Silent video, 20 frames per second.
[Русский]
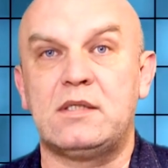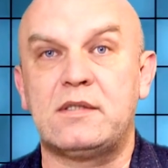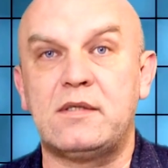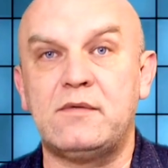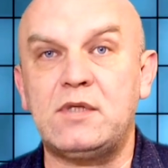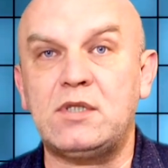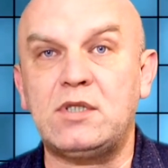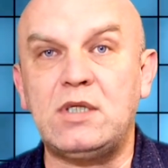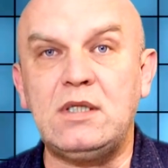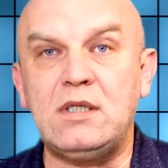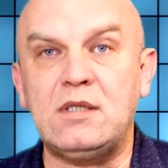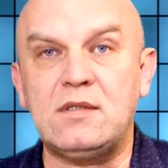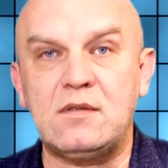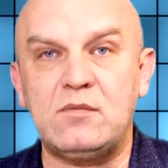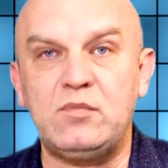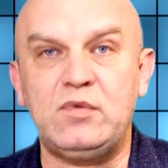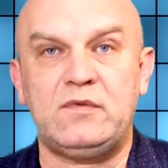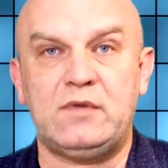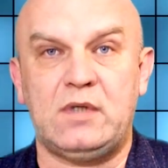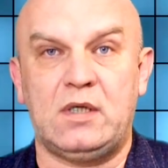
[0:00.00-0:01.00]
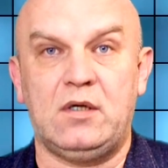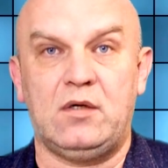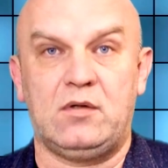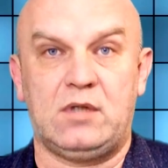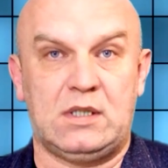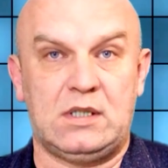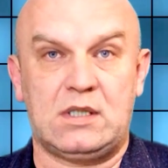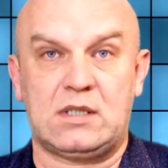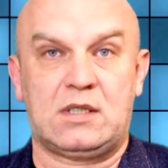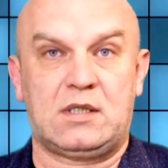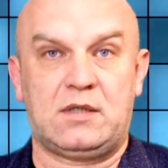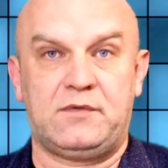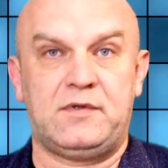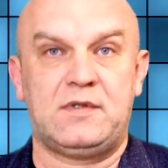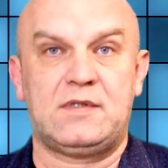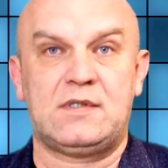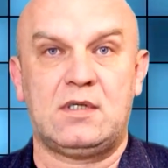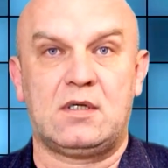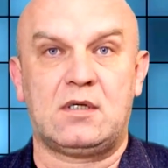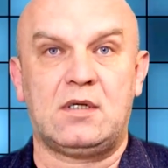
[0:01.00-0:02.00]
совершенно забывают, а я как
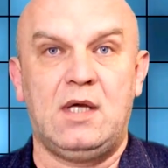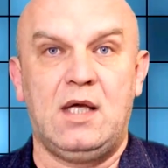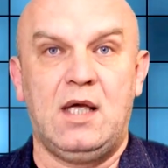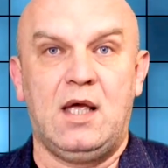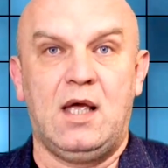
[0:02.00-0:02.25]
офицер